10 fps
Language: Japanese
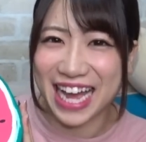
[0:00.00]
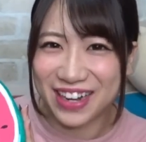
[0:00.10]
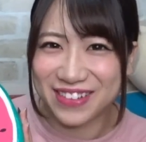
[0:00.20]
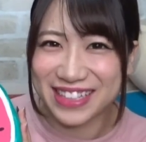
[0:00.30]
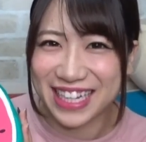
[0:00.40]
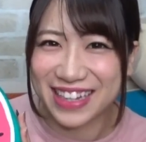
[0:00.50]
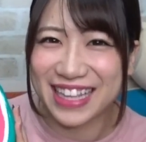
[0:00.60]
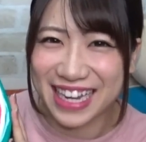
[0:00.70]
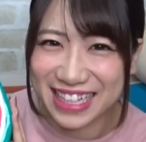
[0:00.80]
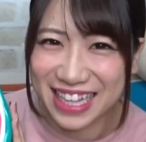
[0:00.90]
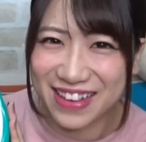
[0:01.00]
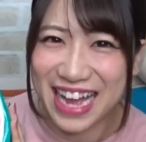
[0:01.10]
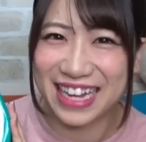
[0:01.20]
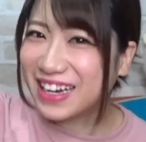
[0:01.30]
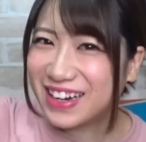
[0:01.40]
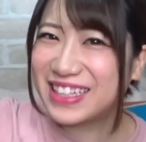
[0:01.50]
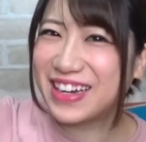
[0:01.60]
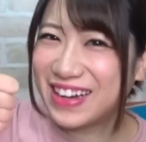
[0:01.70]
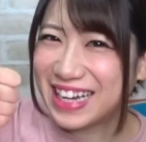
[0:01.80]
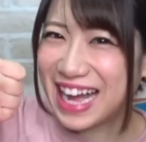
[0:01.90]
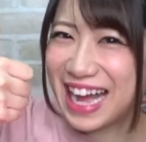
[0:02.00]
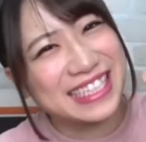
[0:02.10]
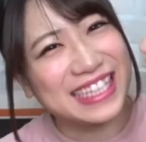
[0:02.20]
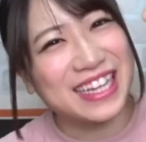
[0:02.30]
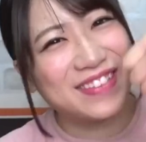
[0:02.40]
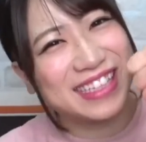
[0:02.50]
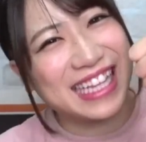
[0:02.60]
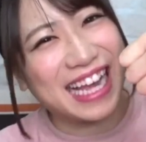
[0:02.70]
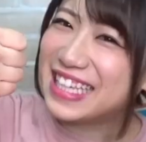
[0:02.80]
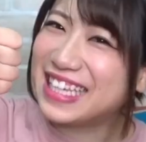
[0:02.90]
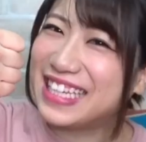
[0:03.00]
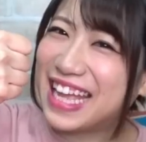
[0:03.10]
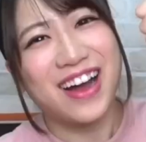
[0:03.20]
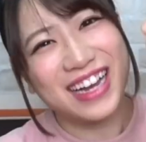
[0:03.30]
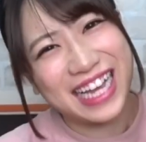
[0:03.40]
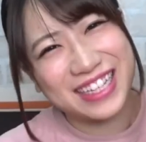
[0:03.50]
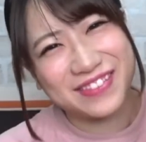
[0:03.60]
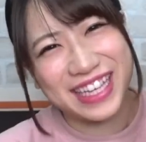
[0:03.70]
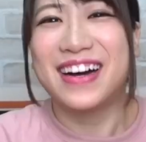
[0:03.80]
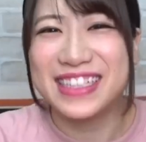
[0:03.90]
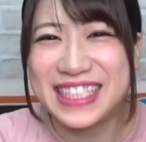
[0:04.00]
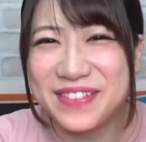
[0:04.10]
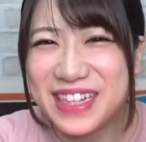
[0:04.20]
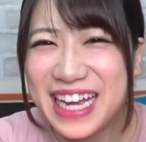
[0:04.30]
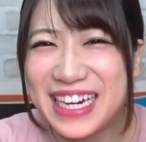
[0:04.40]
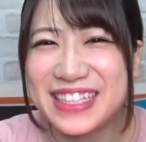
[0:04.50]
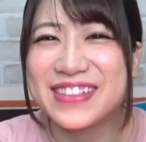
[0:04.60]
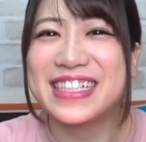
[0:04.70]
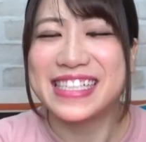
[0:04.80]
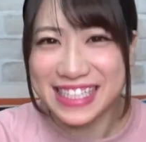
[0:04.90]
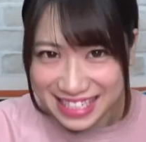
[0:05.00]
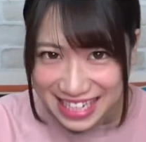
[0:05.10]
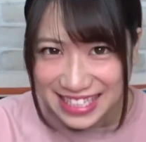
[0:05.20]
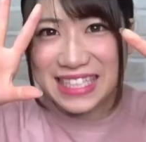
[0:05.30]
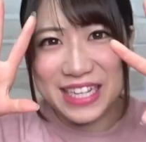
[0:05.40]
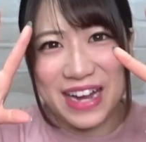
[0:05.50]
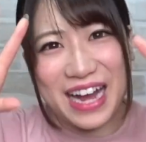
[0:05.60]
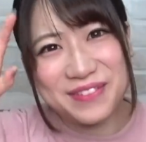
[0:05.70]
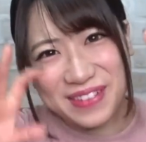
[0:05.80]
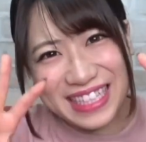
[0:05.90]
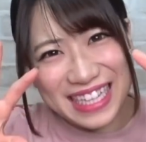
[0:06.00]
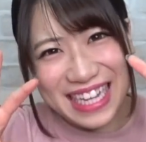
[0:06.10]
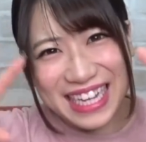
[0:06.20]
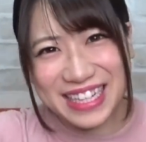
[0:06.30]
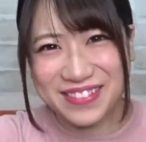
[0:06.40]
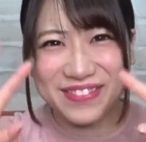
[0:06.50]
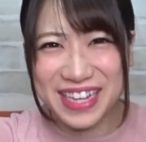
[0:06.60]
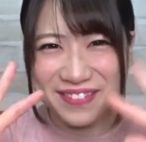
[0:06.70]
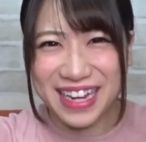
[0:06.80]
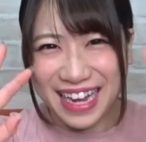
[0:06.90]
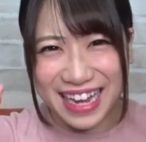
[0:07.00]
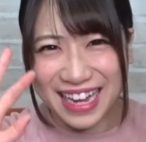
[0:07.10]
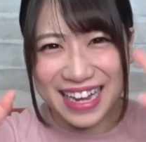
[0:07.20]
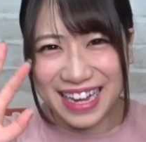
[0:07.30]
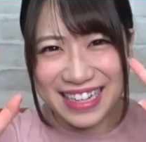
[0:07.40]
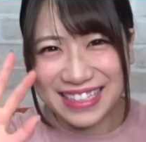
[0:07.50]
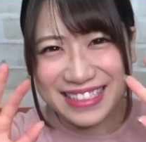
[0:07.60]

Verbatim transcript: 思ってくれた方は高評価グッドボタンいいね親指押してもらえると嬉しいですではまたねバイバーイ